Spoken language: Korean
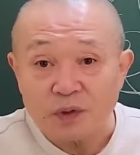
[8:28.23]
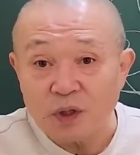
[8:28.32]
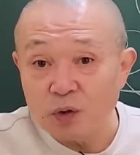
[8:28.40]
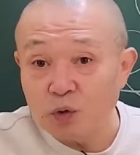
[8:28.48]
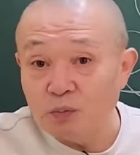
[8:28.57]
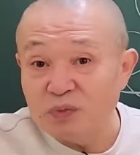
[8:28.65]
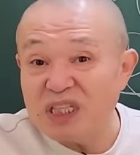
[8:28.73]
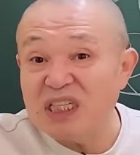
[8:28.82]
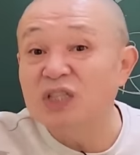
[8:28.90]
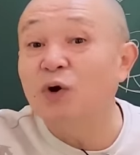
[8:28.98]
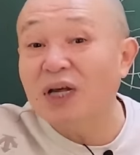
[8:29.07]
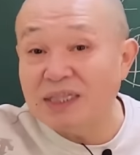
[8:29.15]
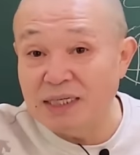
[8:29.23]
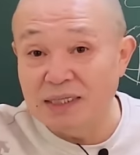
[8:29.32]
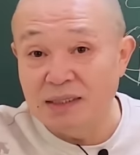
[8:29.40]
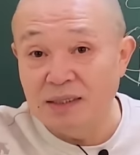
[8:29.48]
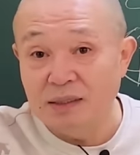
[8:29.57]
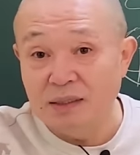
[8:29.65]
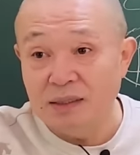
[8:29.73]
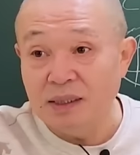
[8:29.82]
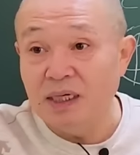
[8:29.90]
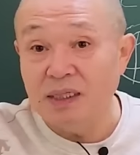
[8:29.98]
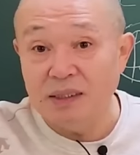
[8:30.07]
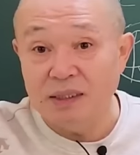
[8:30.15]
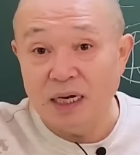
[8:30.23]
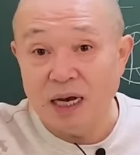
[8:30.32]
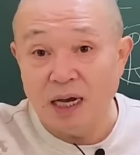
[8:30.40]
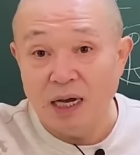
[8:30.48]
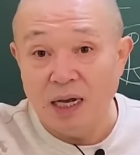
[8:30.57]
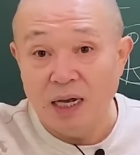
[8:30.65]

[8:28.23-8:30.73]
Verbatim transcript: 그러니까 좀 진화된 인간들이야.